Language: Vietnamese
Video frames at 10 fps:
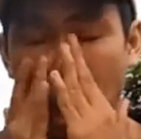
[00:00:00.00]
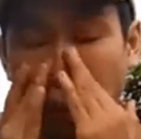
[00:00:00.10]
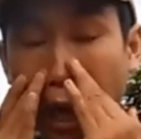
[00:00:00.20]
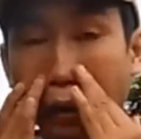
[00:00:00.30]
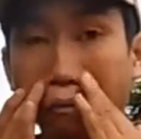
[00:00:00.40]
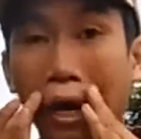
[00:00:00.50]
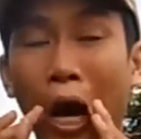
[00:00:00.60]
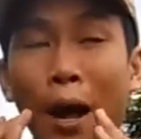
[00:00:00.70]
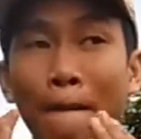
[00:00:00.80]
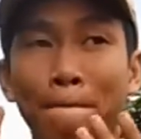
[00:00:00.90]
tạo thành
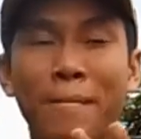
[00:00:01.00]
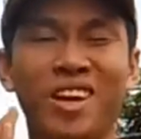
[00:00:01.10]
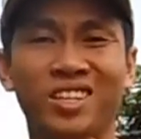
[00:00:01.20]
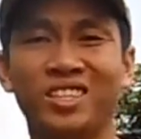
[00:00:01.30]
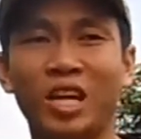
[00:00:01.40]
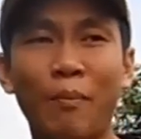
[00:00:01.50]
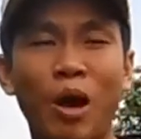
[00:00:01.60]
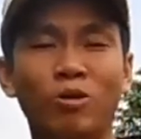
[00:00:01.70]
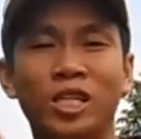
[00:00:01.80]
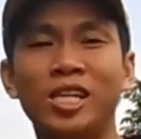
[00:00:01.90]
và sự
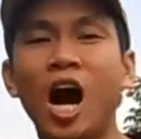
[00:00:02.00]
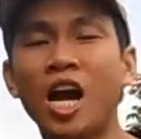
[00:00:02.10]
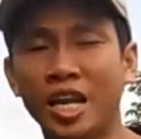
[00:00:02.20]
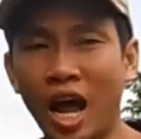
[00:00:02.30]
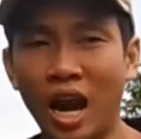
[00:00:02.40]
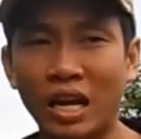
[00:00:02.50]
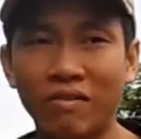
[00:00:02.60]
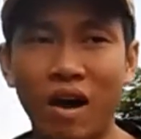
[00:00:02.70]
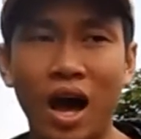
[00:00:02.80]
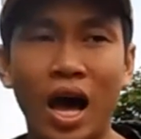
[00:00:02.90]
tham gia vào sự hình
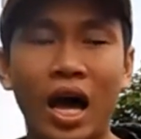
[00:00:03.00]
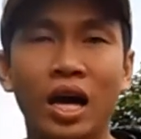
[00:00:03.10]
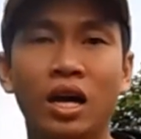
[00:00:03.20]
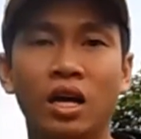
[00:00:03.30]
thành và